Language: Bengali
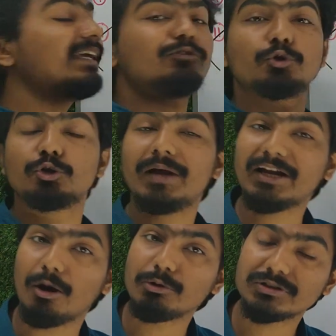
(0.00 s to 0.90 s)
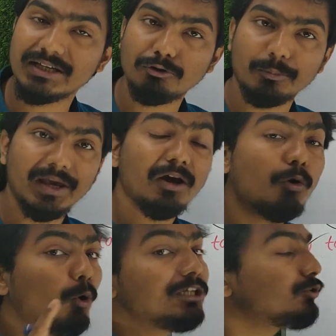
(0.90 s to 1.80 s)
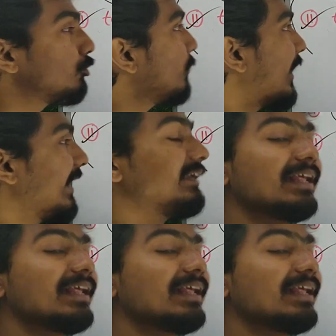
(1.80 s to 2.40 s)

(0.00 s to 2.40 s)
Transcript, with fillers: যে চতুর্ভাগে অবস্থান করবে ওই চতুর্ভাগে